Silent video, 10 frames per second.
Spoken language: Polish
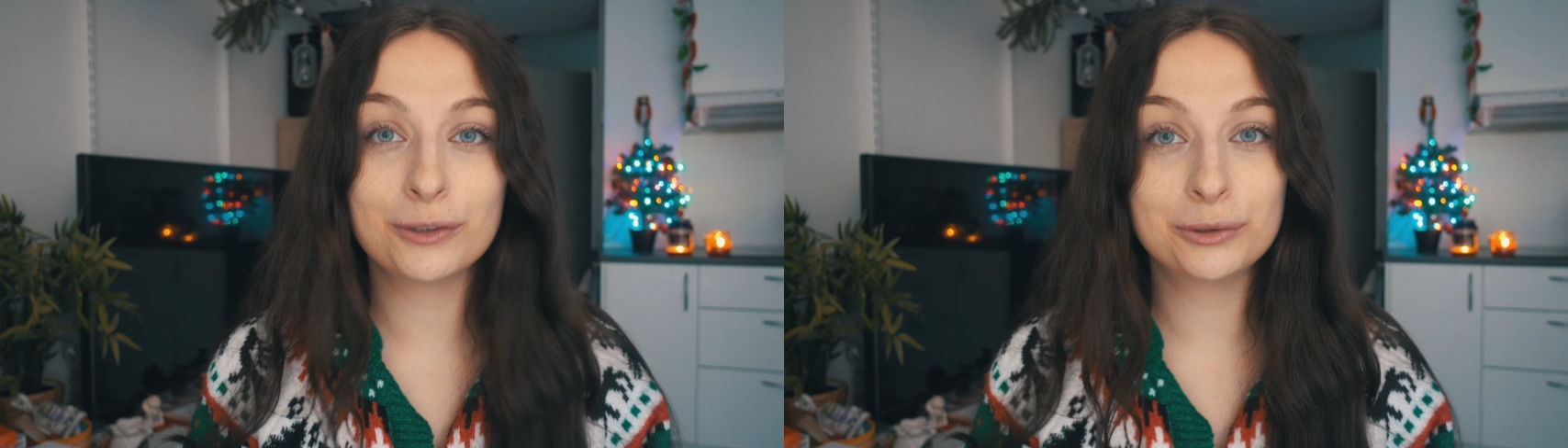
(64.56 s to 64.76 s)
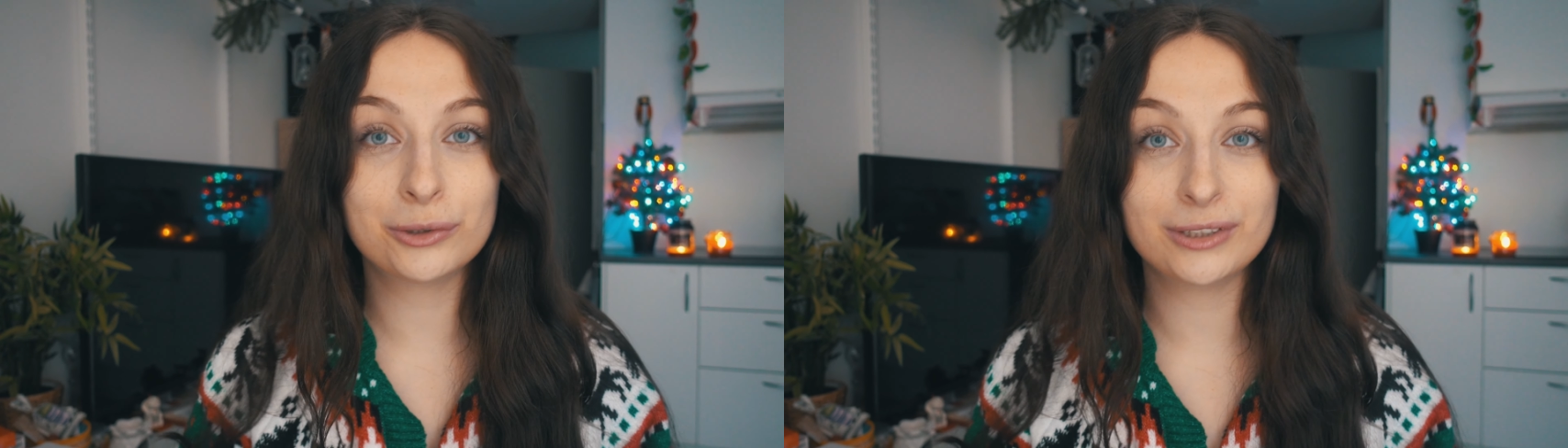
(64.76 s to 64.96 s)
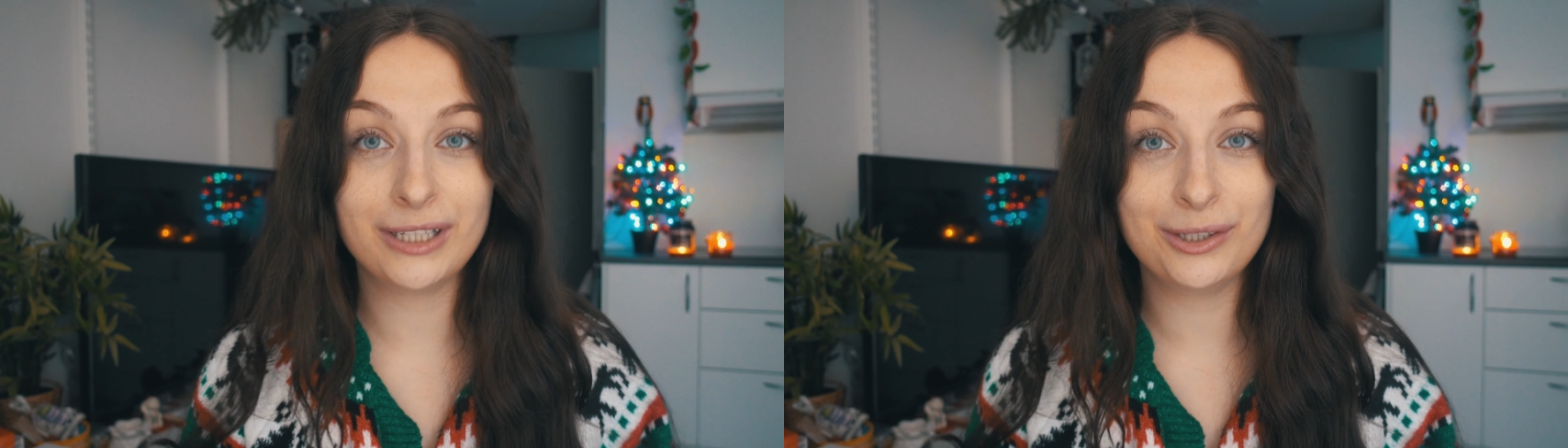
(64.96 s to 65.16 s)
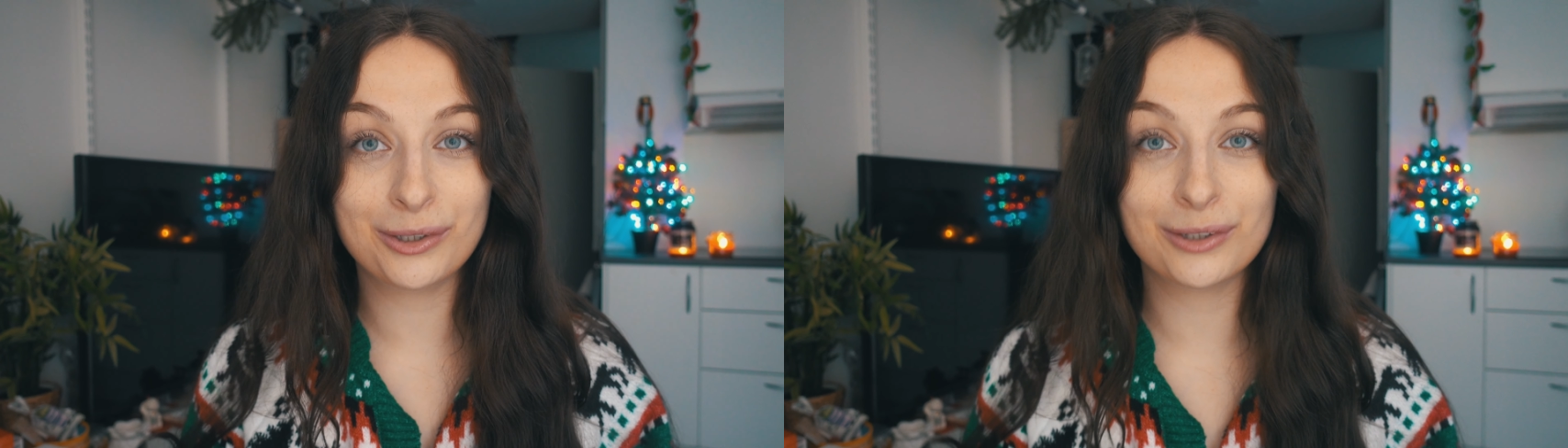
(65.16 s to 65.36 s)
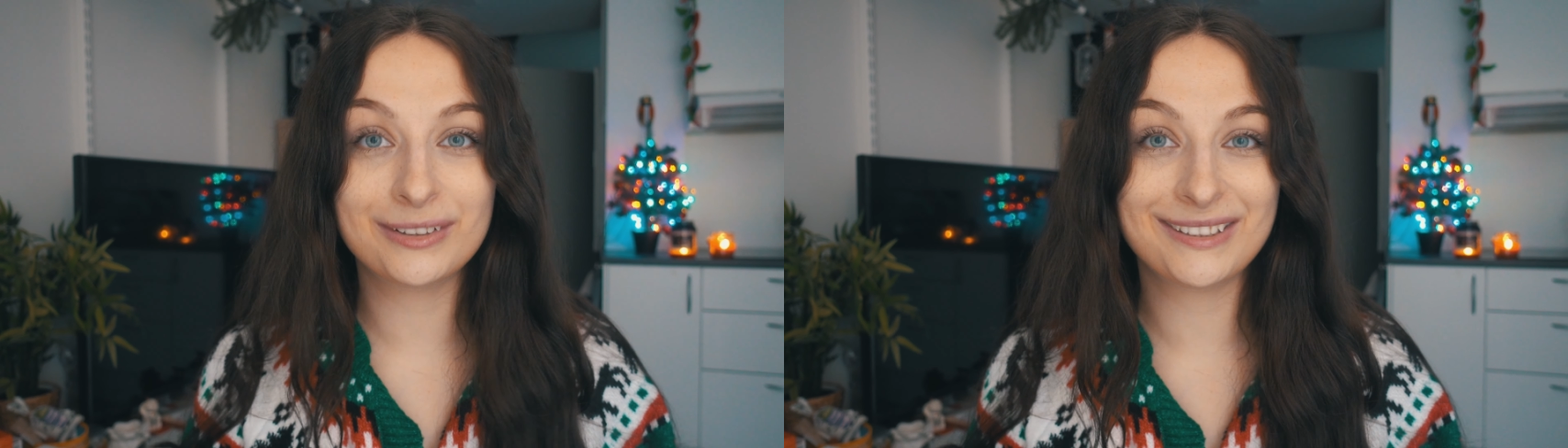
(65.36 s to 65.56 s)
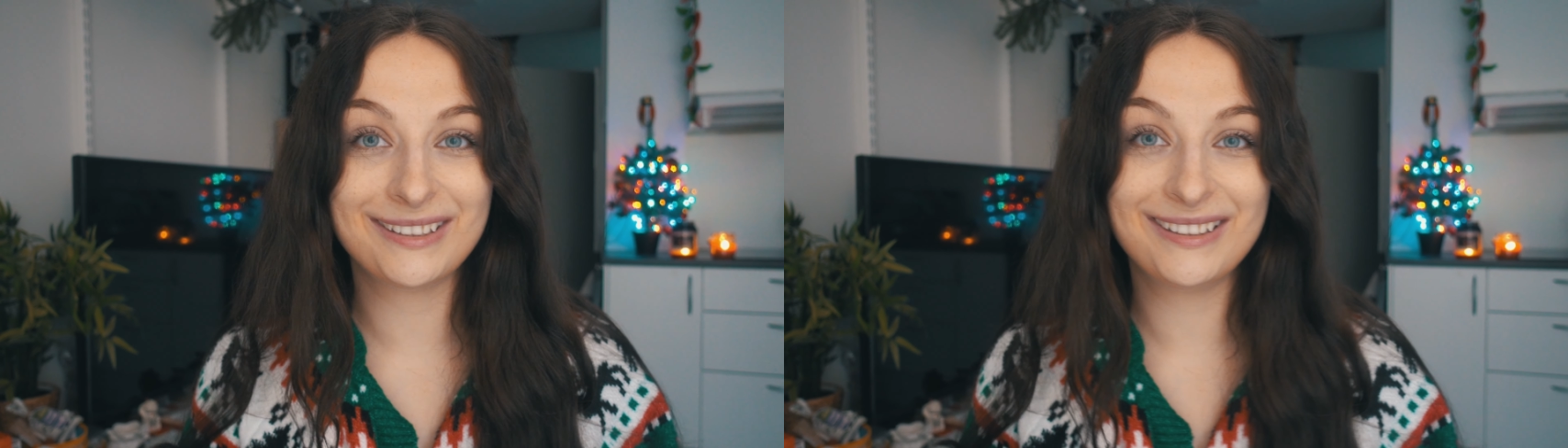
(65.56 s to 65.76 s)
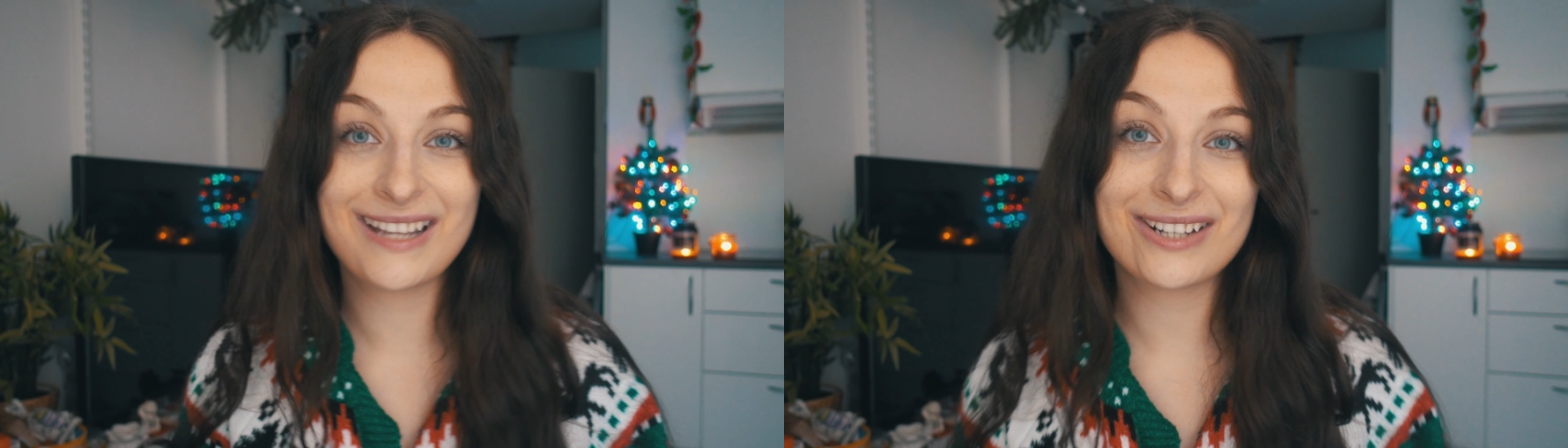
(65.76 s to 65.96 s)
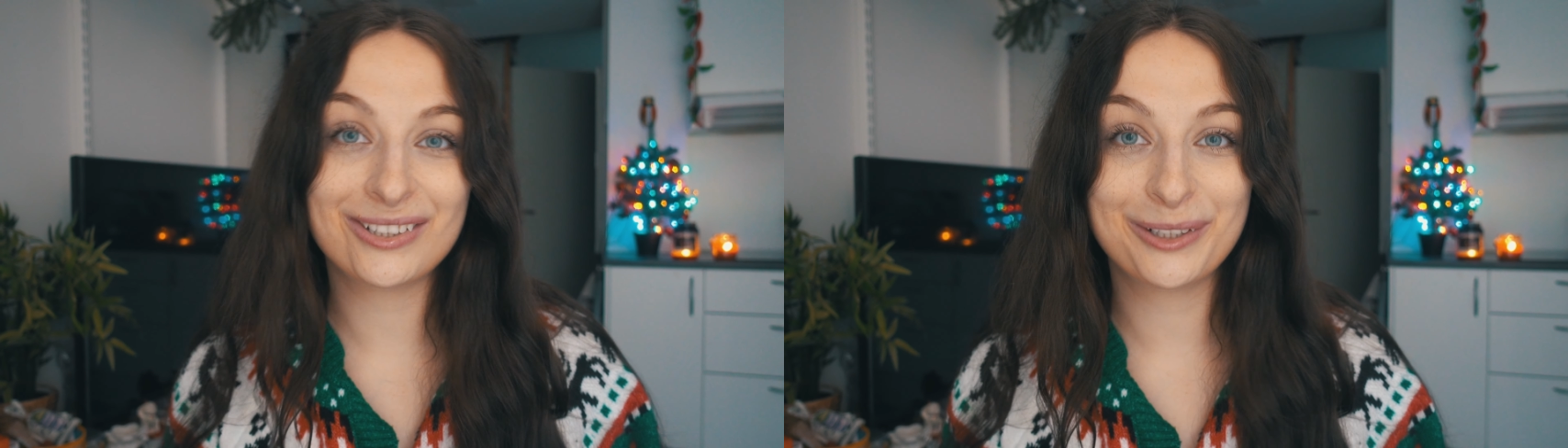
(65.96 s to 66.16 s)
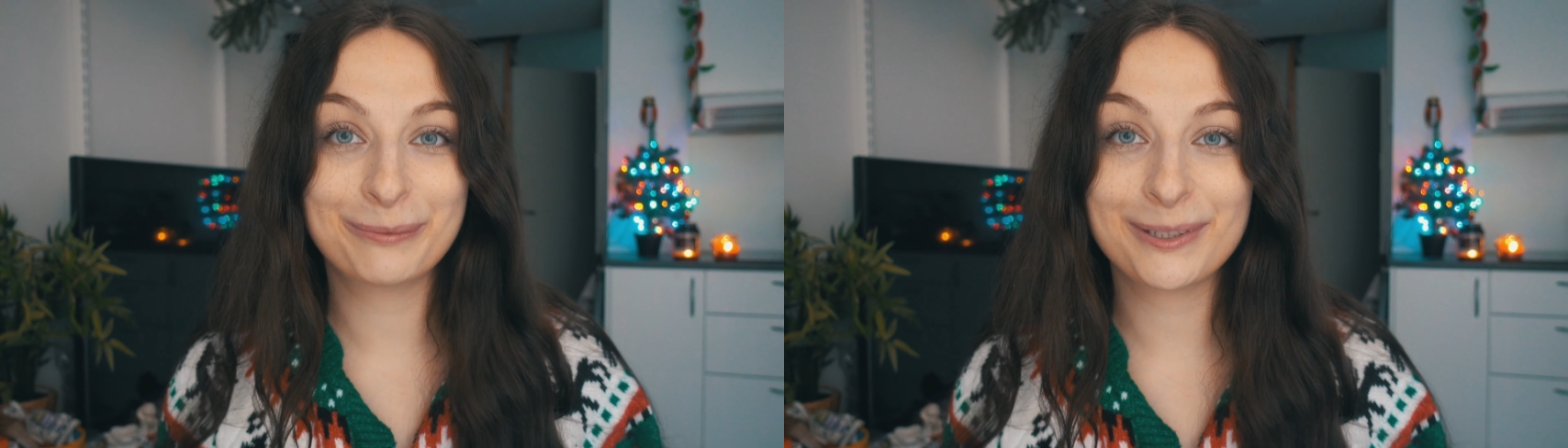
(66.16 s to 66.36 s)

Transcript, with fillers: w odróżnieniu od naszych